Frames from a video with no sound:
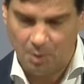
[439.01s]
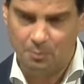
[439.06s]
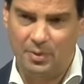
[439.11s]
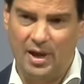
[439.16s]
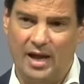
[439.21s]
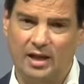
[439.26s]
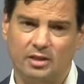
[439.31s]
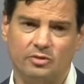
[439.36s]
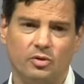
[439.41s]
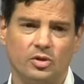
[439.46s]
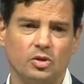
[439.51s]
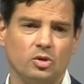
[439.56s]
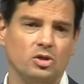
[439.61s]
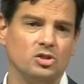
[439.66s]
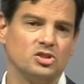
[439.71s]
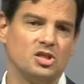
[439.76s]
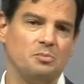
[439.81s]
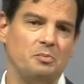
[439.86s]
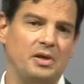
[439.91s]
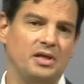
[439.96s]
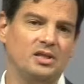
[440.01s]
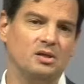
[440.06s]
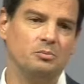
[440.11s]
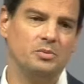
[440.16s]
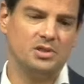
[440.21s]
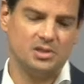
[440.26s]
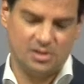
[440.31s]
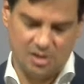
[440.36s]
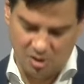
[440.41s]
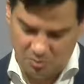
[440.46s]
Beantwortung aus dem
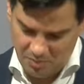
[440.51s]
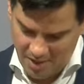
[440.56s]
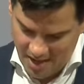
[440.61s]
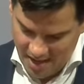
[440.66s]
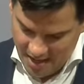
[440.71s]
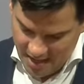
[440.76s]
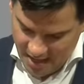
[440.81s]
Innenministerium,